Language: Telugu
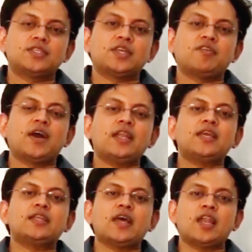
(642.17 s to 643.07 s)

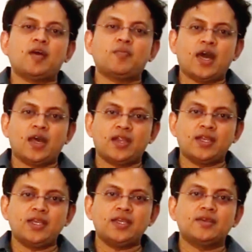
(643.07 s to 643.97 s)
షెవాలియే దళాబార్
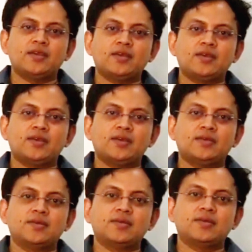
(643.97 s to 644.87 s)
అని
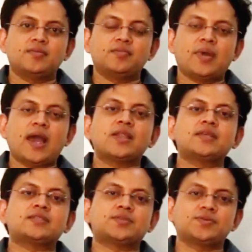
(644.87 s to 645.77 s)

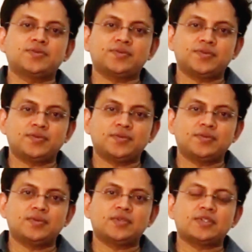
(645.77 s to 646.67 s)
ప్యారిస్
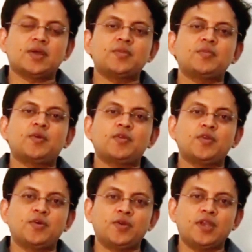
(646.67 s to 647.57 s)

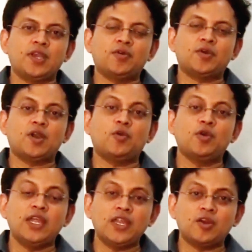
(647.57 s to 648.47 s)
సమీపంలో ఉండే ఒక
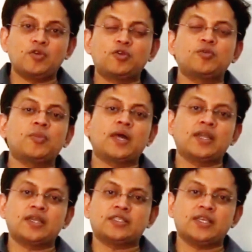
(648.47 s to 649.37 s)
కులీన
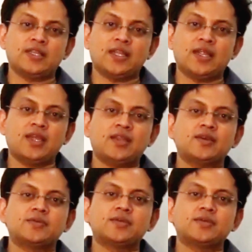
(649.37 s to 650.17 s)
కుటుంబానికి చెందిన ఆయన